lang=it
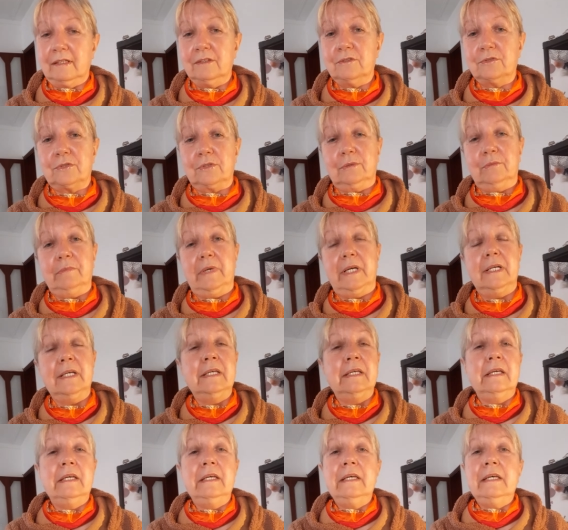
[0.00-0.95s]
insomma,
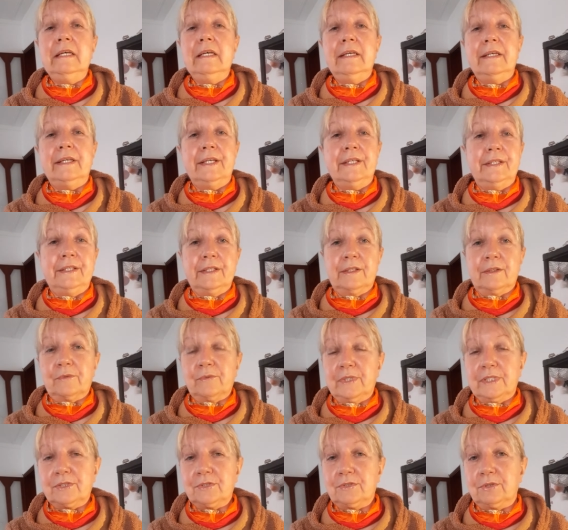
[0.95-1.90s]
eh,
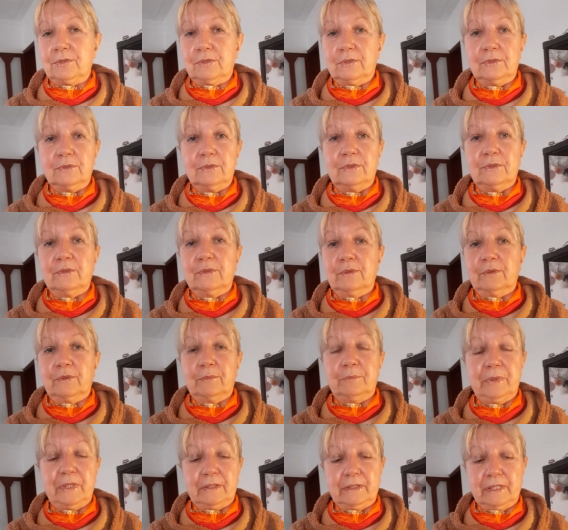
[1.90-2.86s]

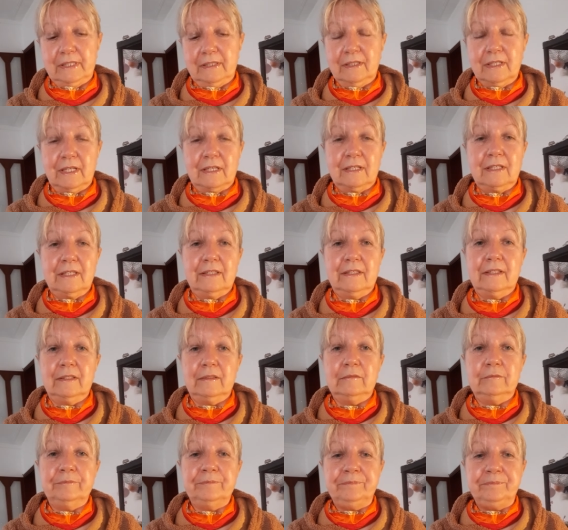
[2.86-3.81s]
questo per dire
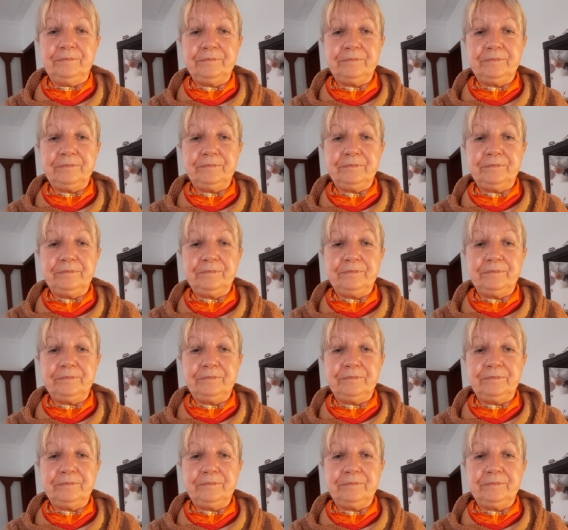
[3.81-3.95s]
che